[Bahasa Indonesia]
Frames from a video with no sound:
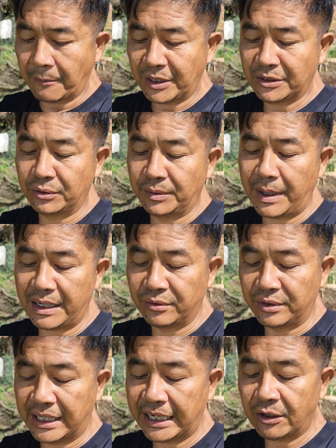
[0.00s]
Mas Dudi, Pak
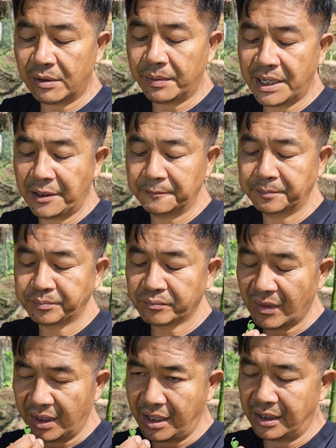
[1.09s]
Dudi Kelor apa ya
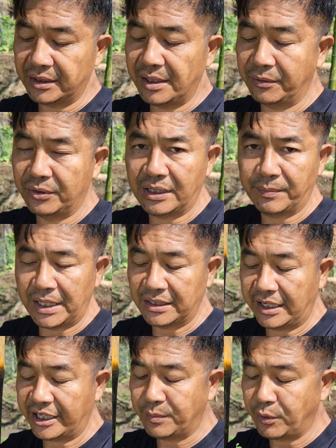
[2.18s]
yang dia udah
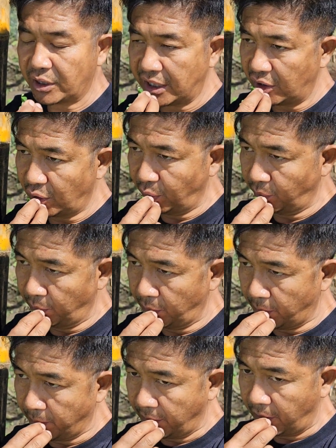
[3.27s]
berhasil ekspor kelor
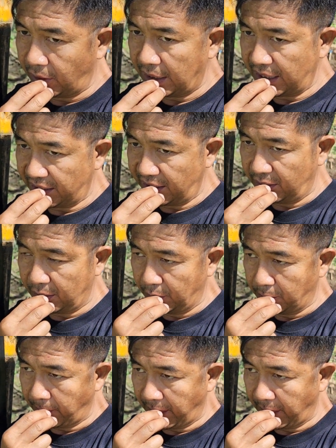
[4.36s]
olahan kelor